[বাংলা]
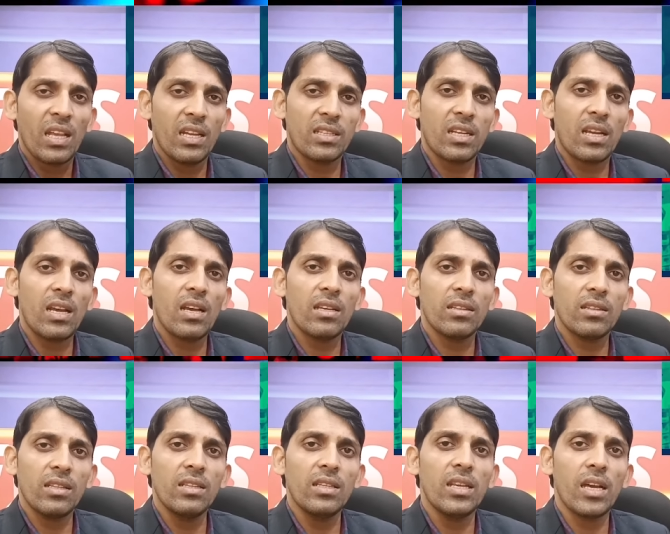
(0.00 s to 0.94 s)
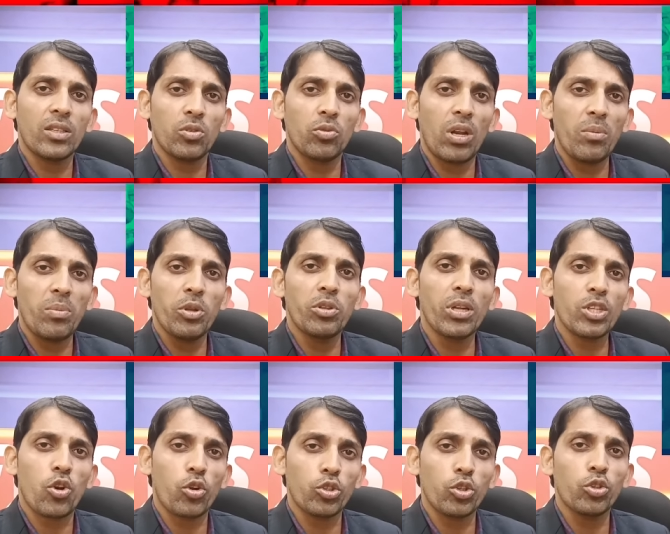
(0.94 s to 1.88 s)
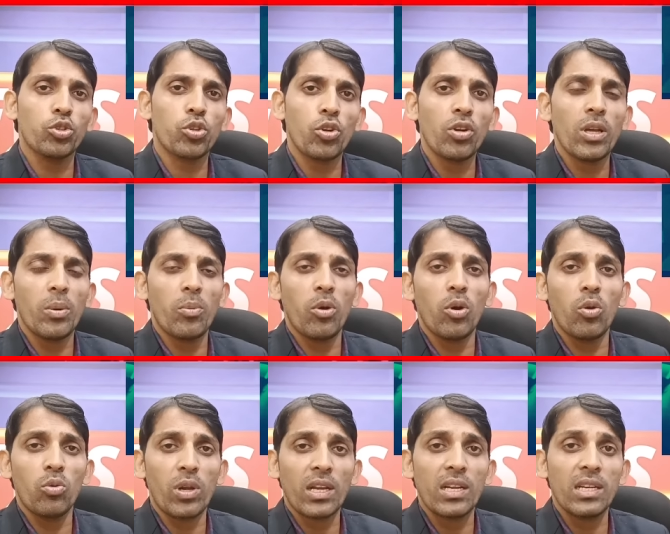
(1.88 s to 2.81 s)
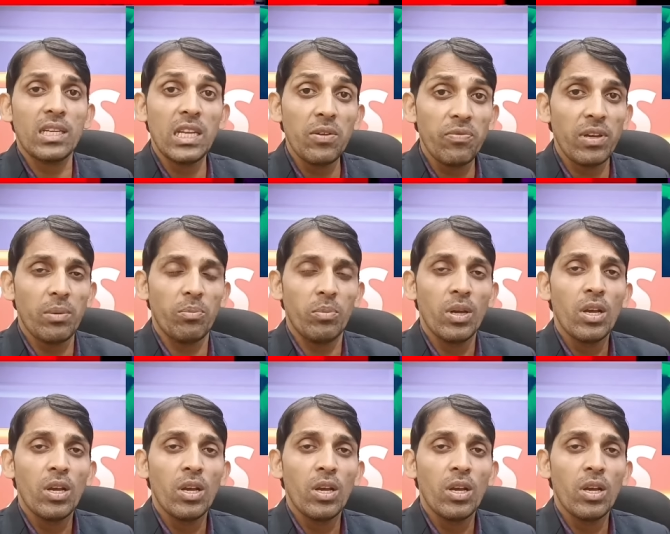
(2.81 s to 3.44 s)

এটা তিনি একদম ওনার বিরুদ্ধে ষড়যন্ত্র এবং ওনাকে ডিফেম